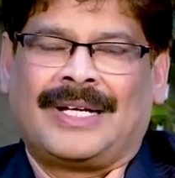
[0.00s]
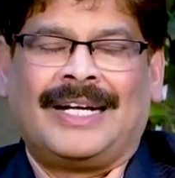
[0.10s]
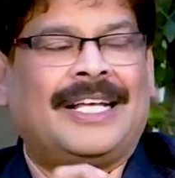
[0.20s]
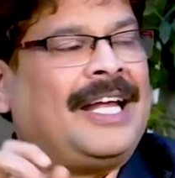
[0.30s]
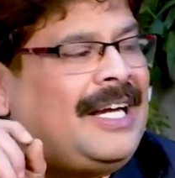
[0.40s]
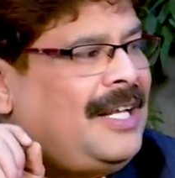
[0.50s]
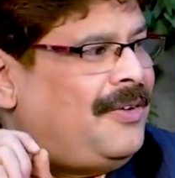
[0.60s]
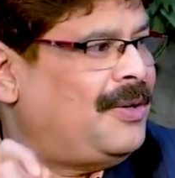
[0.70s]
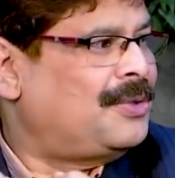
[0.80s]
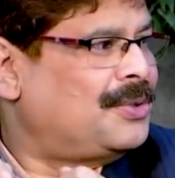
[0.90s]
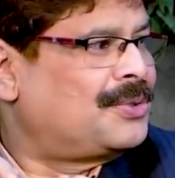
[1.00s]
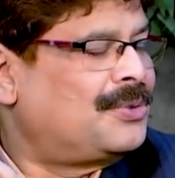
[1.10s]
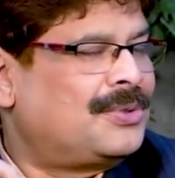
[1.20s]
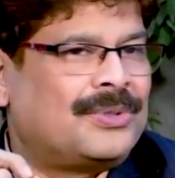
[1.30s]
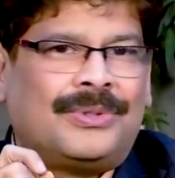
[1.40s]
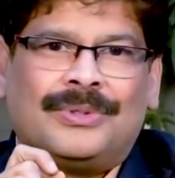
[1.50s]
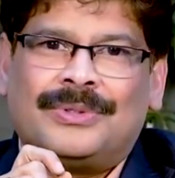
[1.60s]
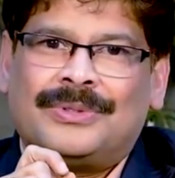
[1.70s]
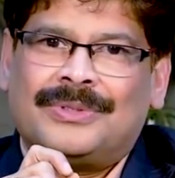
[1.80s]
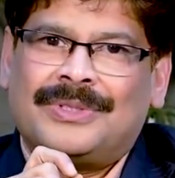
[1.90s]
అంటే ఏ టీవీనో చూసుకుంటూ
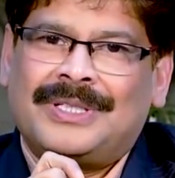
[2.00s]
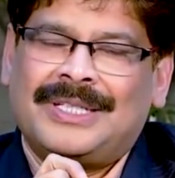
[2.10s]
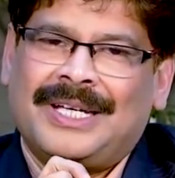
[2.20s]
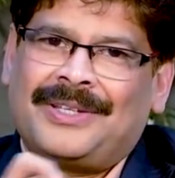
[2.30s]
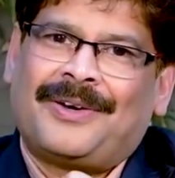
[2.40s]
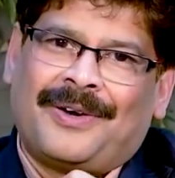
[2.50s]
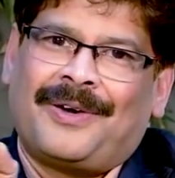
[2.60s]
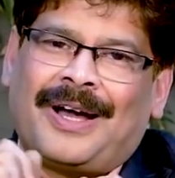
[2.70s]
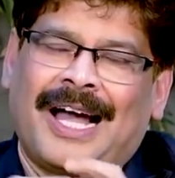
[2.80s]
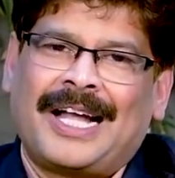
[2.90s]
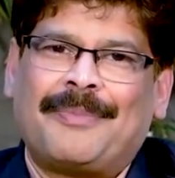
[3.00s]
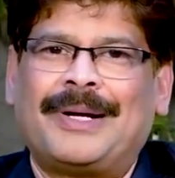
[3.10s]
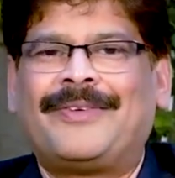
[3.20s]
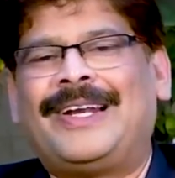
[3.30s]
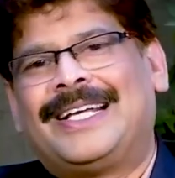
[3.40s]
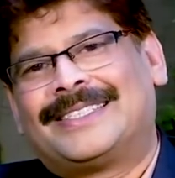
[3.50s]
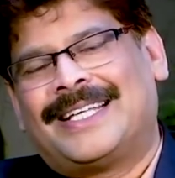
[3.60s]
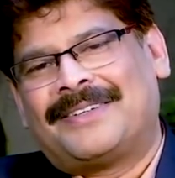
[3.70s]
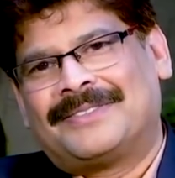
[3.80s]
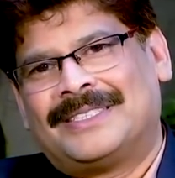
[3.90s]
ఏదో అగ్గిపెట్ట
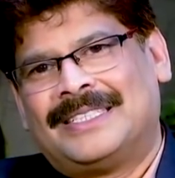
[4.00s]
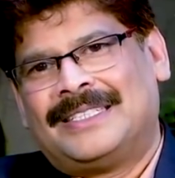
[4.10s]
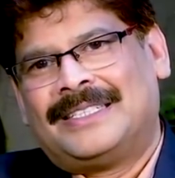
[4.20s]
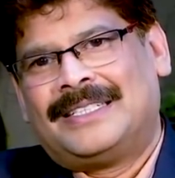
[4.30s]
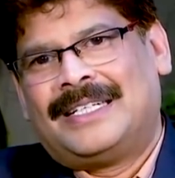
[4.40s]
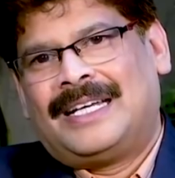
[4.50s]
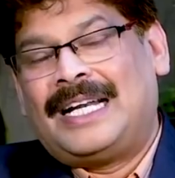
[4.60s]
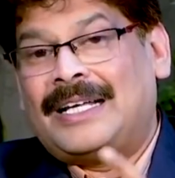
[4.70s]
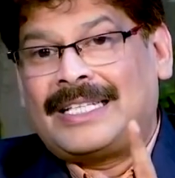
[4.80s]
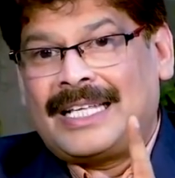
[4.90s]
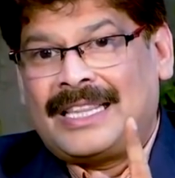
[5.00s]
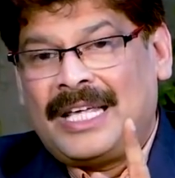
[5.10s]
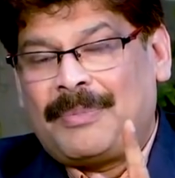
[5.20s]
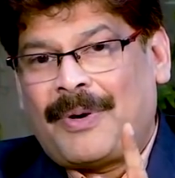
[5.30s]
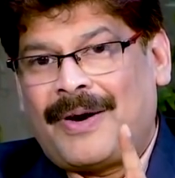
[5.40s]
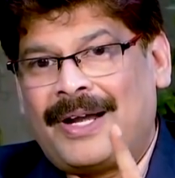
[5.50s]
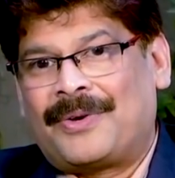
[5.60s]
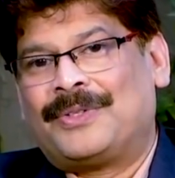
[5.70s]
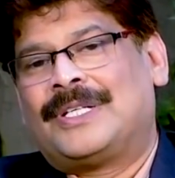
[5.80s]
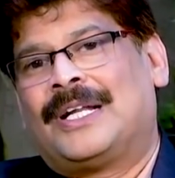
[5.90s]
వెలిగిస్తారు లేకపోతే దీపావళి
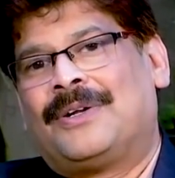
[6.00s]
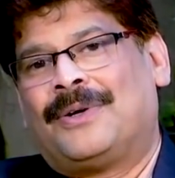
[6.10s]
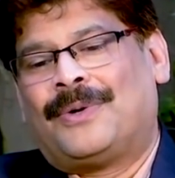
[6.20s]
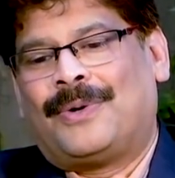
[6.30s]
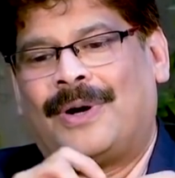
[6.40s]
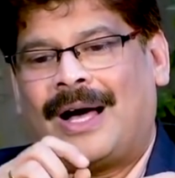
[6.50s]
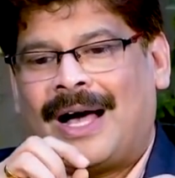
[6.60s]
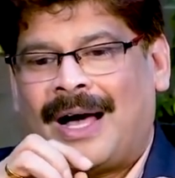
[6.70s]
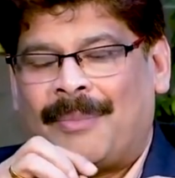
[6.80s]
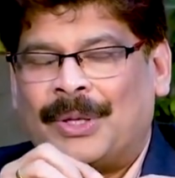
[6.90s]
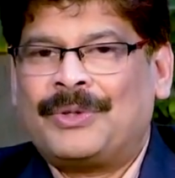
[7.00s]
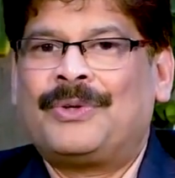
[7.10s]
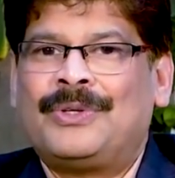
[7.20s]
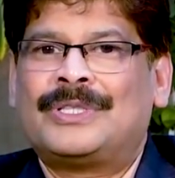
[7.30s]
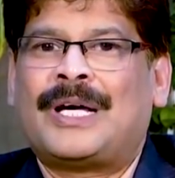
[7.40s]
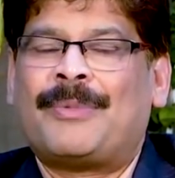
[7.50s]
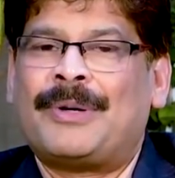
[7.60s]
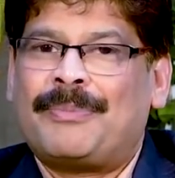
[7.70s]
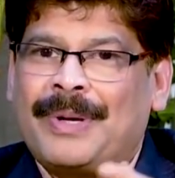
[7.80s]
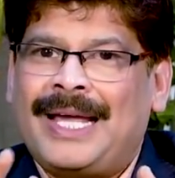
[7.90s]
రోజులలో ఆ మందుగుండు
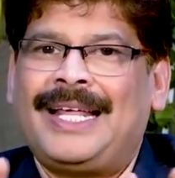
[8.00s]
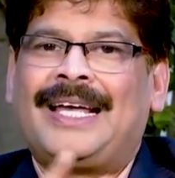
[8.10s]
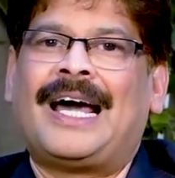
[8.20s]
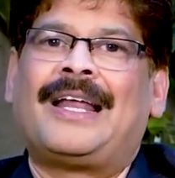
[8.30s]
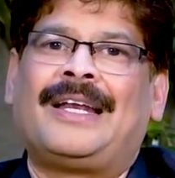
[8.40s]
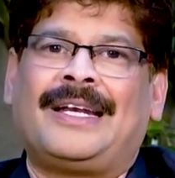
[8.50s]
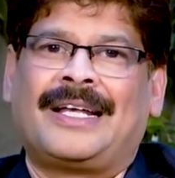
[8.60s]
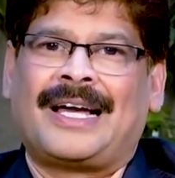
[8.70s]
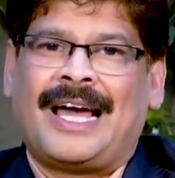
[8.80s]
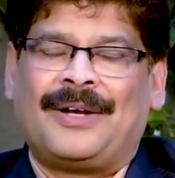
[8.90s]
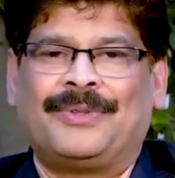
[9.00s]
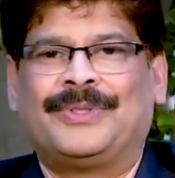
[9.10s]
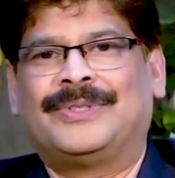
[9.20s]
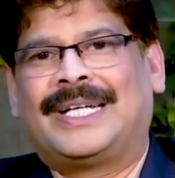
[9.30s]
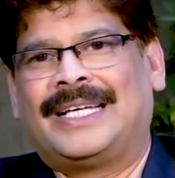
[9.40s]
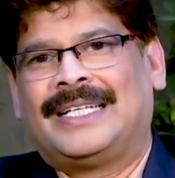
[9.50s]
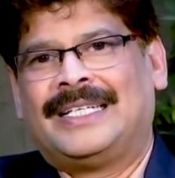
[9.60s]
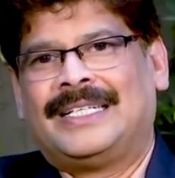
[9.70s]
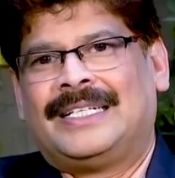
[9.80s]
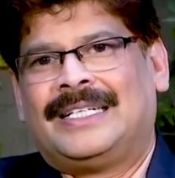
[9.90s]
సామాన్ పేలి గాయాలు గాయాలవుతూ ఉంటాయి
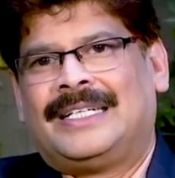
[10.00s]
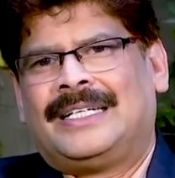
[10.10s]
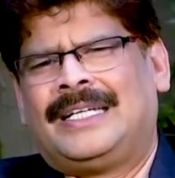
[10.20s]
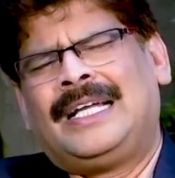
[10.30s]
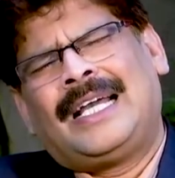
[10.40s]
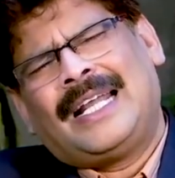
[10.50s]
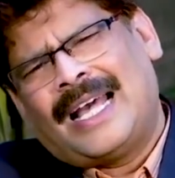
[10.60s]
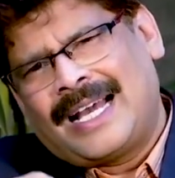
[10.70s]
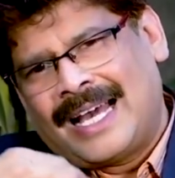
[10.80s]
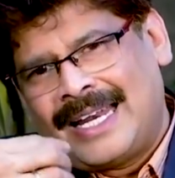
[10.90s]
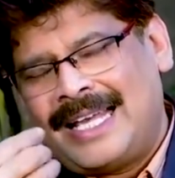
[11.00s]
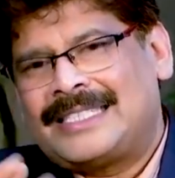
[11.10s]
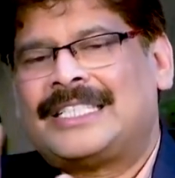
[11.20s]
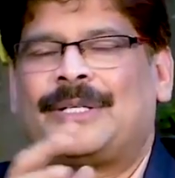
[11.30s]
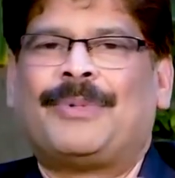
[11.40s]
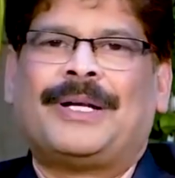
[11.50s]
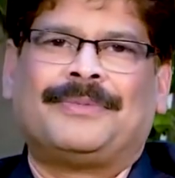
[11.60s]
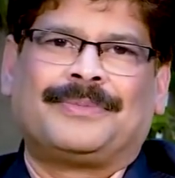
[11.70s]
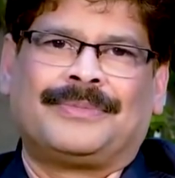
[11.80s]
ఇంకా ఇలాగ అనేక సందర్భాలు